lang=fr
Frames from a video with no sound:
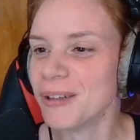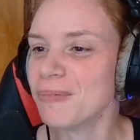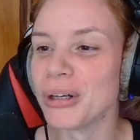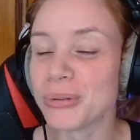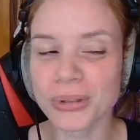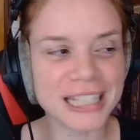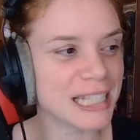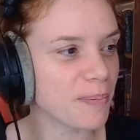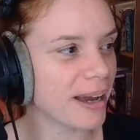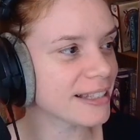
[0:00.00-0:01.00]
bon, d'où on
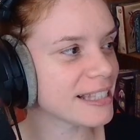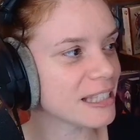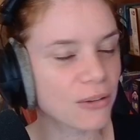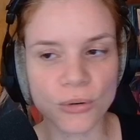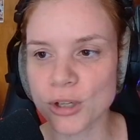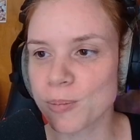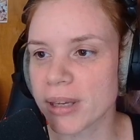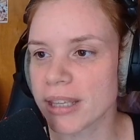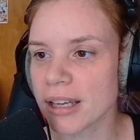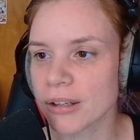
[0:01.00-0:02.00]
était parti De Los
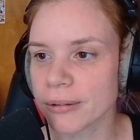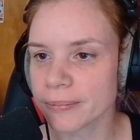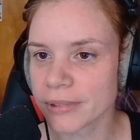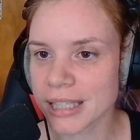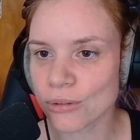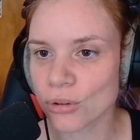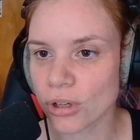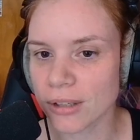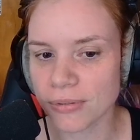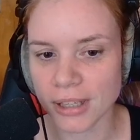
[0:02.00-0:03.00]
Peña, non Qu'est-ce que
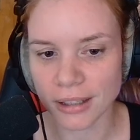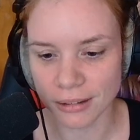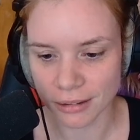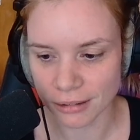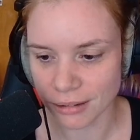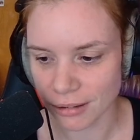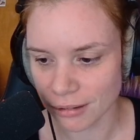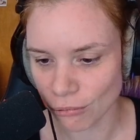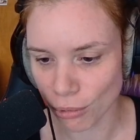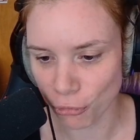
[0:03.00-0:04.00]
j'en ai fait
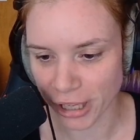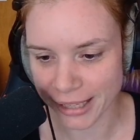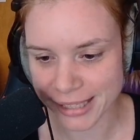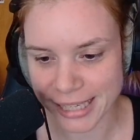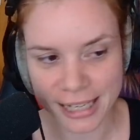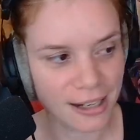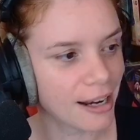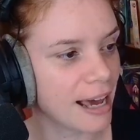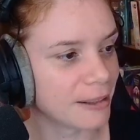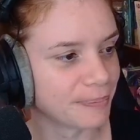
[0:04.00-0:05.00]
Oui, mon article,
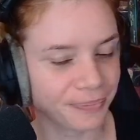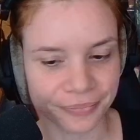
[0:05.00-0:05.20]
là.